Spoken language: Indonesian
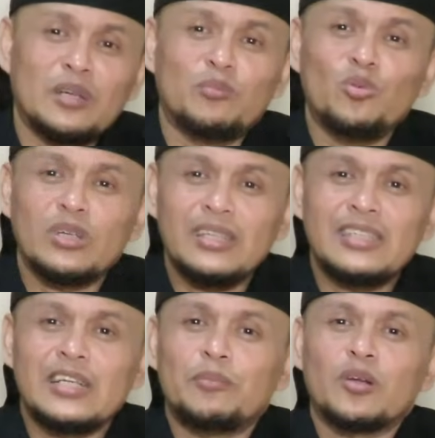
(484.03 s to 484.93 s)
dan mungkin
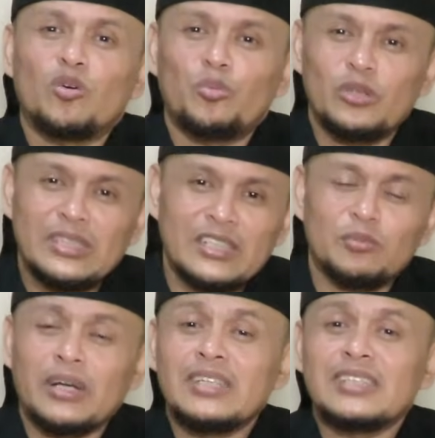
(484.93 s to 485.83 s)
tidak
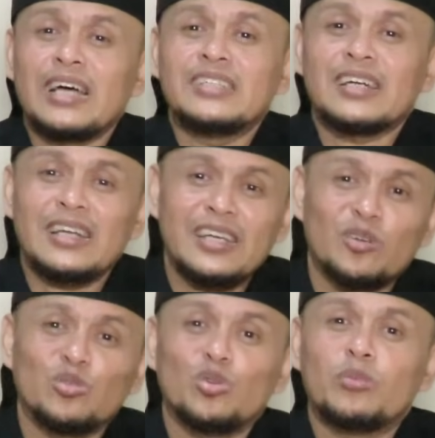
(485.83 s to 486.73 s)
berkomunitas. Makanya saya ajak kalian
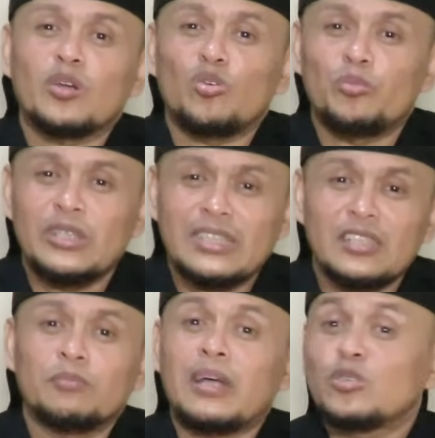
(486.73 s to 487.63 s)
untuk
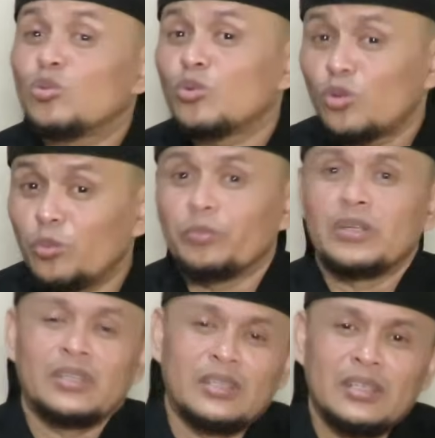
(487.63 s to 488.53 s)
berkomunitas masuk
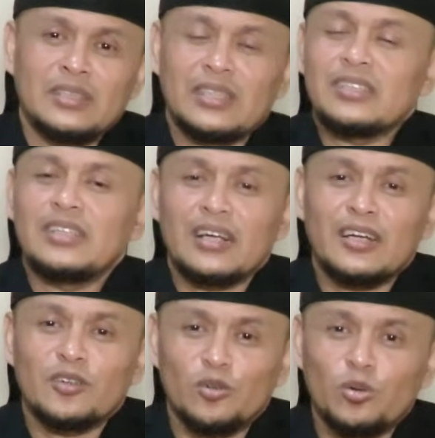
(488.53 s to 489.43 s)
grup saya
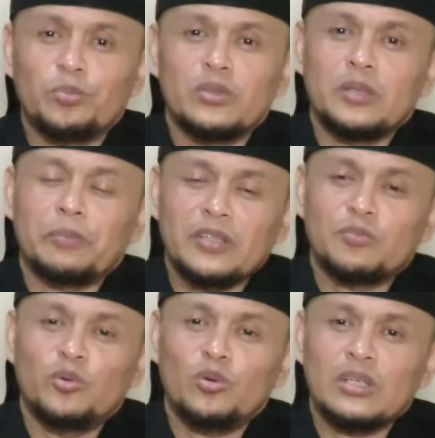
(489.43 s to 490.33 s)
sediakan grup di
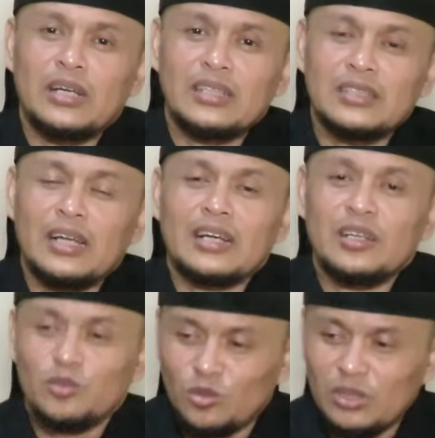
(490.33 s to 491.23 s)
Facebook ya,
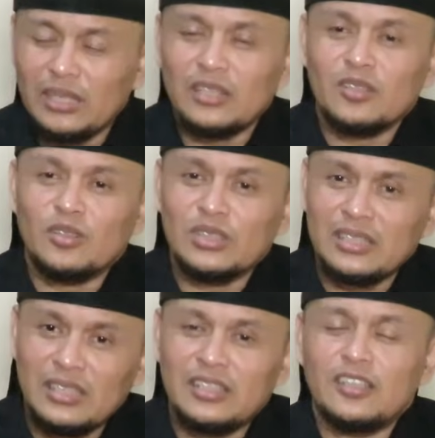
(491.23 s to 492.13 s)
silahkan untuk link atau
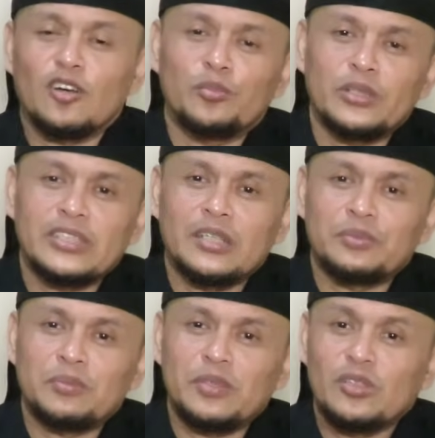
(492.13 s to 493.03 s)
tautannya ada di kolom
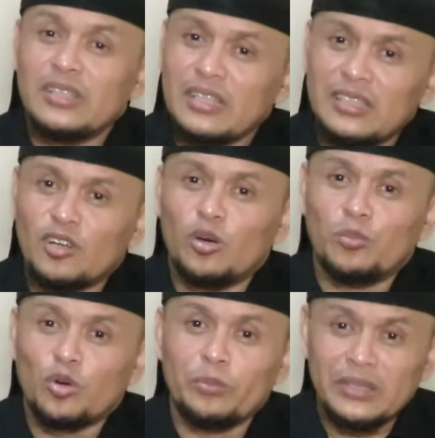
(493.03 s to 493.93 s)
deskripsi video ini dan di
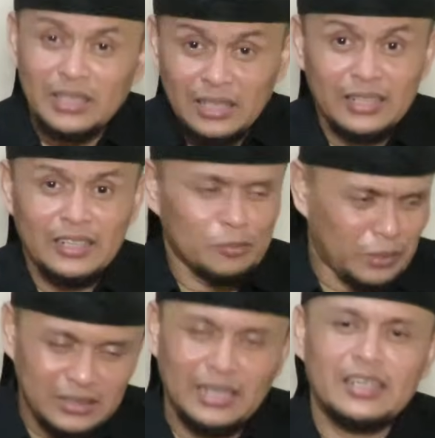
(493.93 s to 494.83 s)
kolom komentar kalian lihat
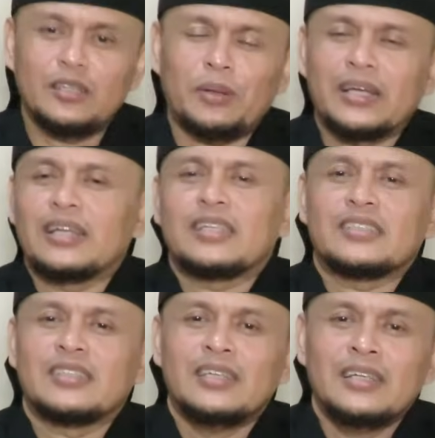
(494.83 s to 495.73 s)
pasti ada di paling
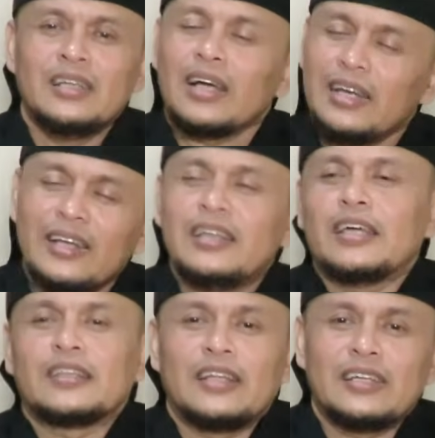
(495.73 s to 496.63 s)
atas. Kalian
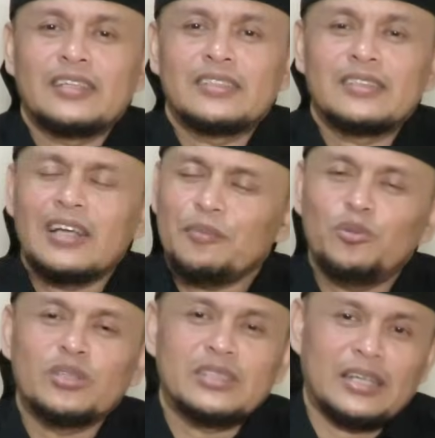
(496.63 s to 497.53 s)
lihatlah,
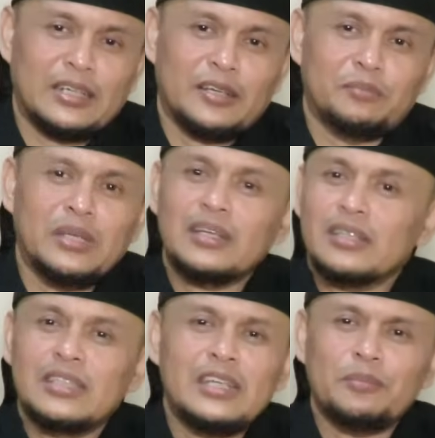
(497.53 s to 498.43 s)
gabung di sana
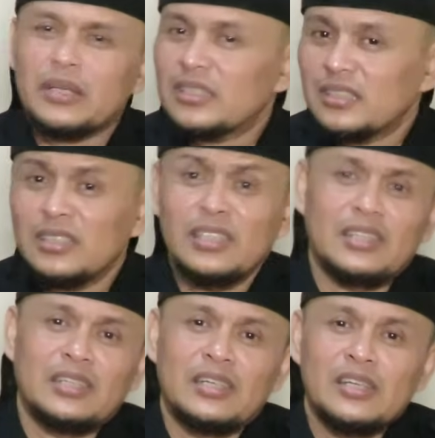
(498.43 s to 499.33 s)
biar tidak merasa
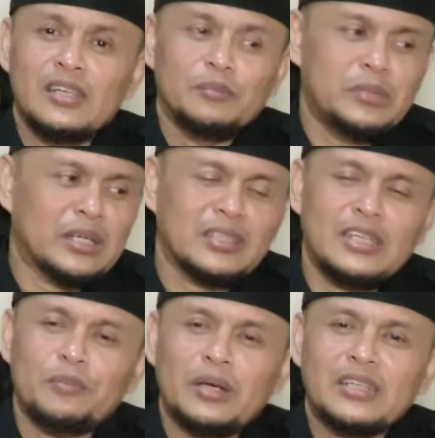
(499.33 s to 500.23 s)
sendiri, biar
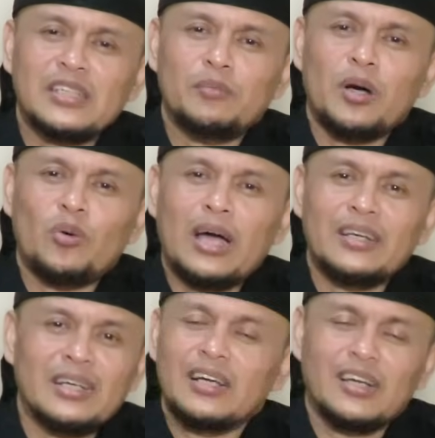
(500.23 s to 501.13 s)
tidak merasa bahwa
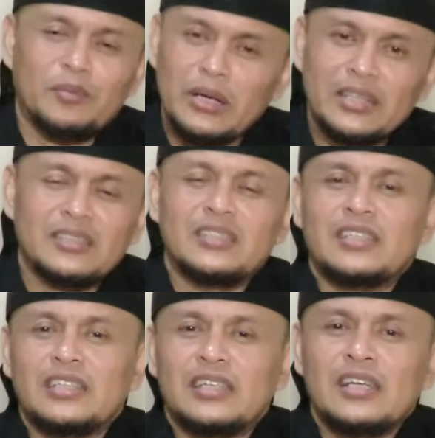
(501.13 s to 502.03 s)
Anda gagal bayar
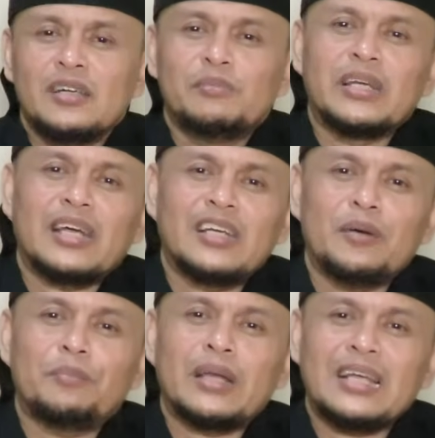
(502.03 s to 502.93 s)
sendiri, biar
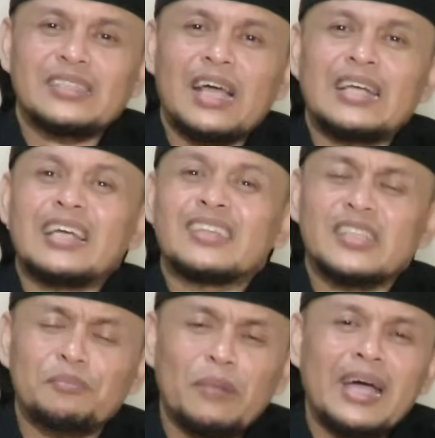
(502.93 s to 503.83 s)
Anda merasa ada
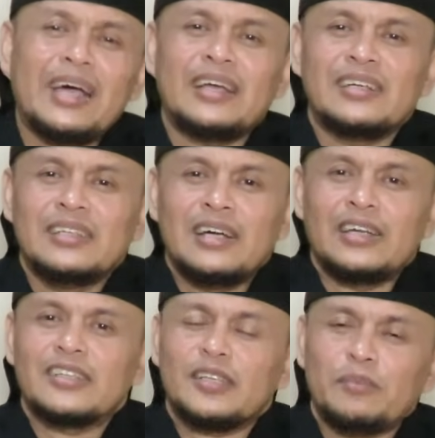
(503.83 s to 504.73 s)
teman,
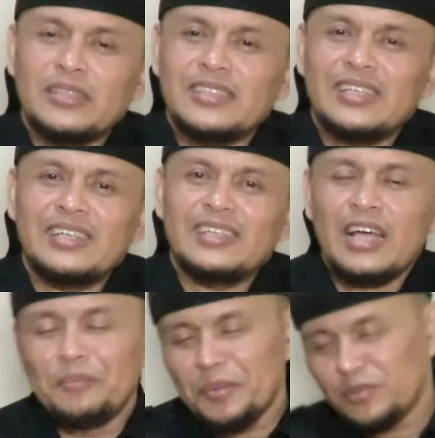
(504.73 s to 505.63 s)
ada teman sharing
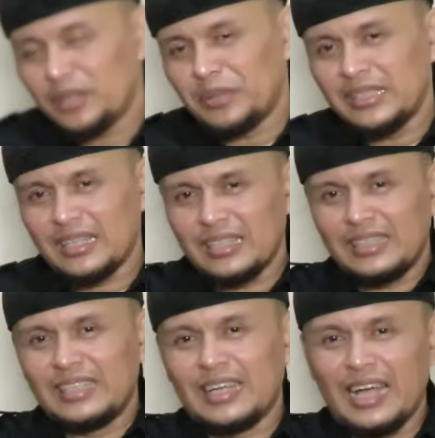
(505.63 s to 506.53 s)
ya apapun namanya
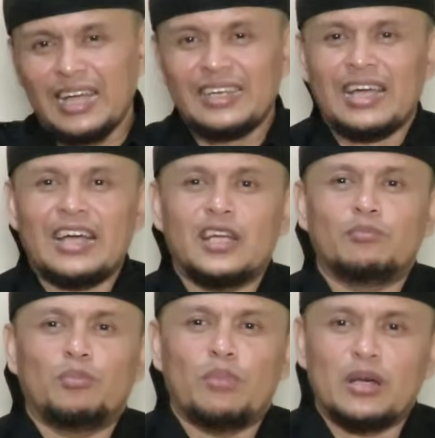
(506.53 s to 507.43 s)
ketika Anda ada
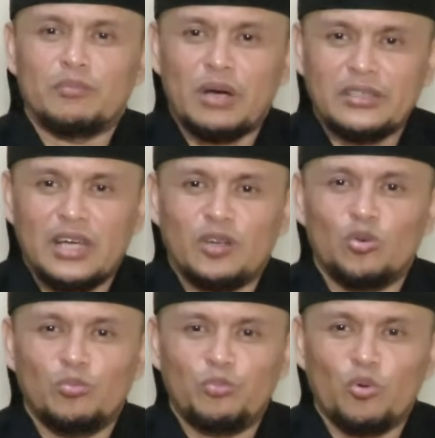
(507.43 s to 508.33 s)
beban banyak
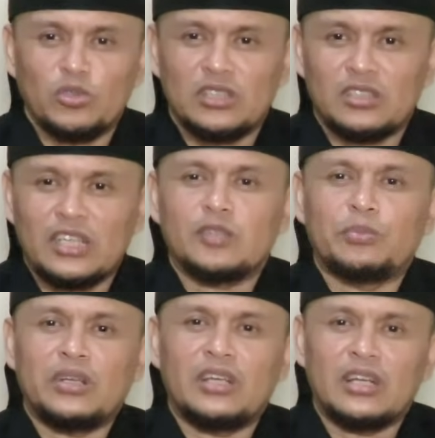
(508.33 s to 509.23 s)
numpuk, stres
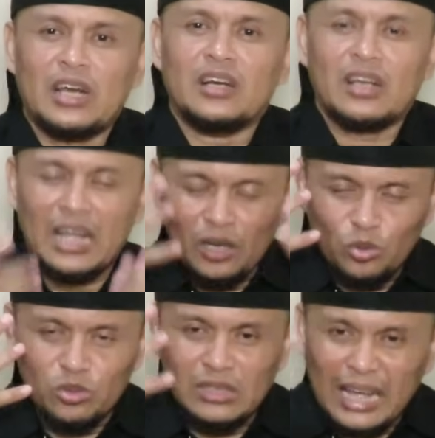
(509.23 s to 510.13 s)
pikiran,
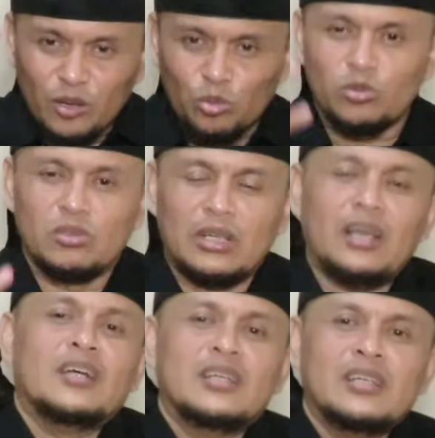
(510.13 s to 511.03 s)
kalut, takut ya